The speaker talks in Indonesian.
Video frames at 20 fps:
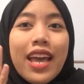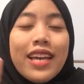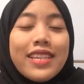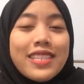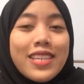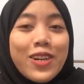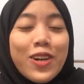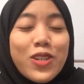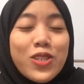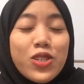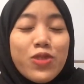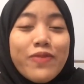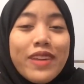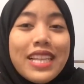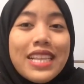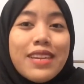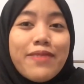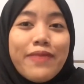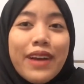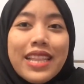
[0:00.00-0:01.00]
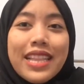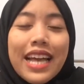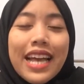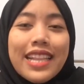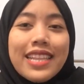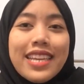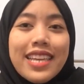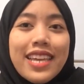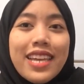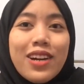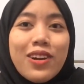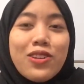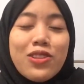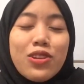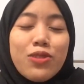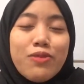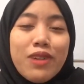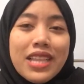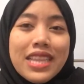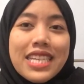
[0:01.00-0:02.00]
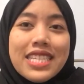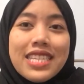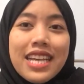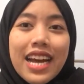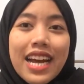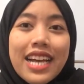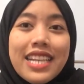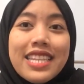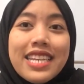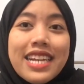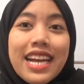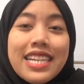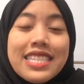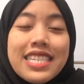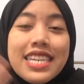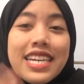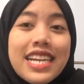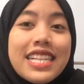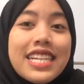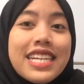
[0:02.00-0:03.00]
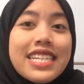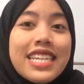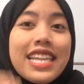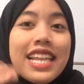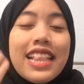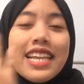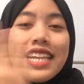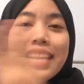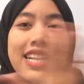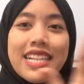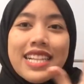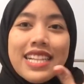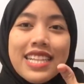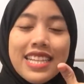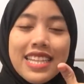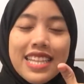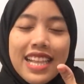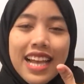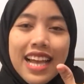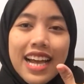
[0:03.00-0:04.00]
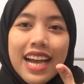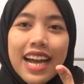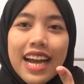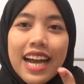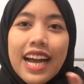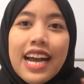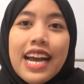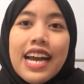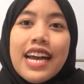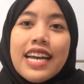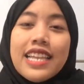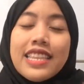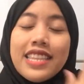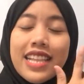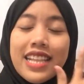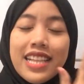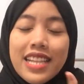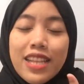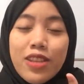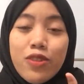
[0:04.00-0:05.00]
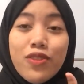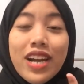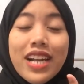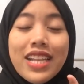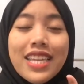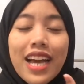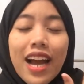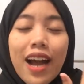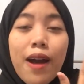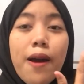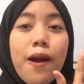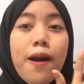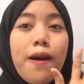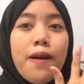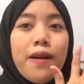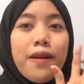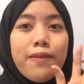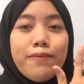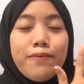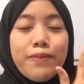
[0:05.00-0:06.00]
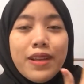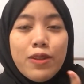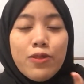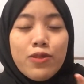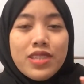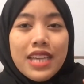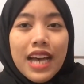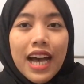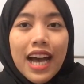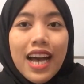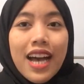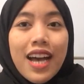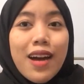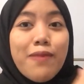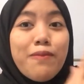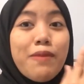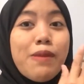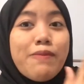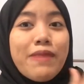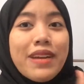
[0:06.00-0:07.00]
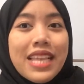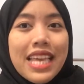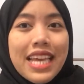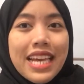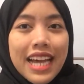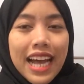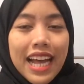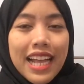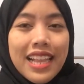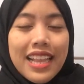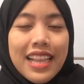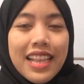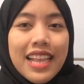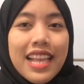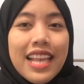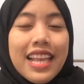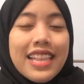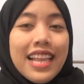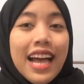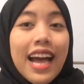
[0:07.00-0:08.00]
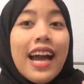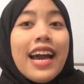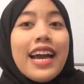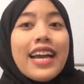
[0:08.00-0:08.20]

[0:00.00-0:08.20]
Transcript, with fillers: si konsumen 5 tadi otomatis akan dikasihkan ke dealer nah dealer itu kan yang berusaha memberikan Nah,